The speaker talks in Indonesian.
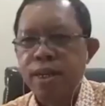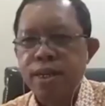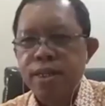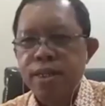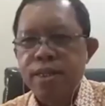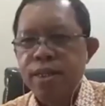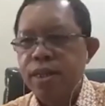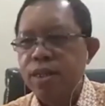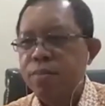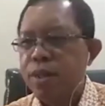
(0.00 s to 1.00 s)
Jadi
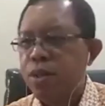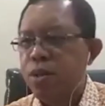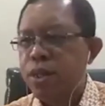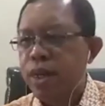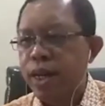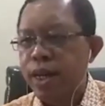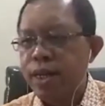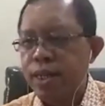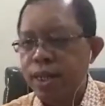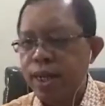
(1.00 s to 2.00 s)
sebetulnya yang
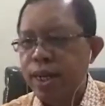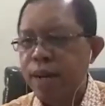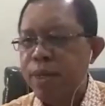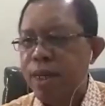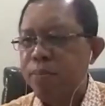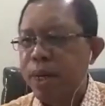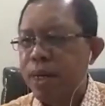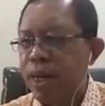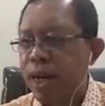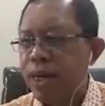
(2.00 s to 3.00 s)
kami
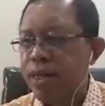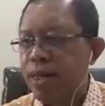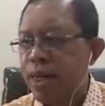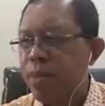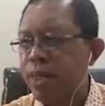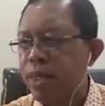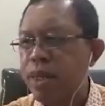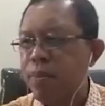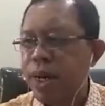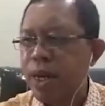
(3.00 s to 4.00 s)
sampaikan dalam hari ini
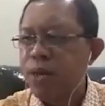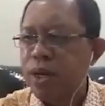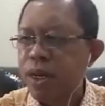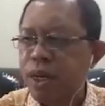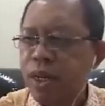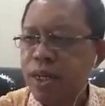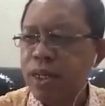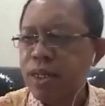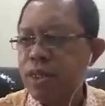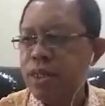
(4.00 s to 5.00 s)
sampaikan oleh
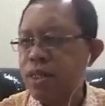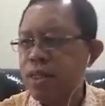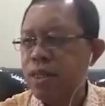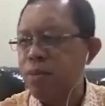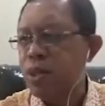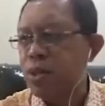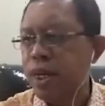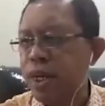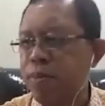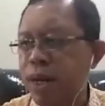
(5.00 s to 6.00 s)
eh, komisioner
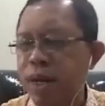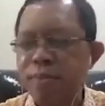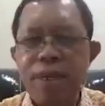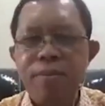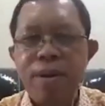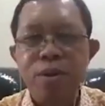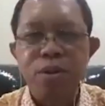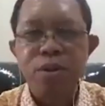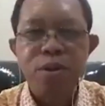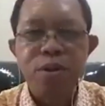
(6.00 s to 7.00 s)
Pak Beni
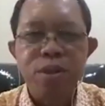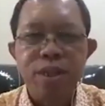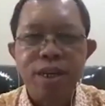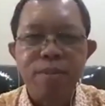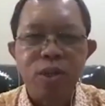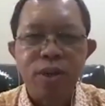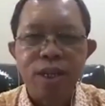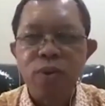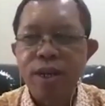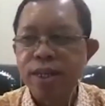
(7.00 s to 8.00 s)
Mamoto yang kebetulan ketua
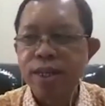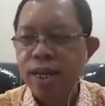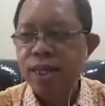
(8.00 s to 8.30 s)
harian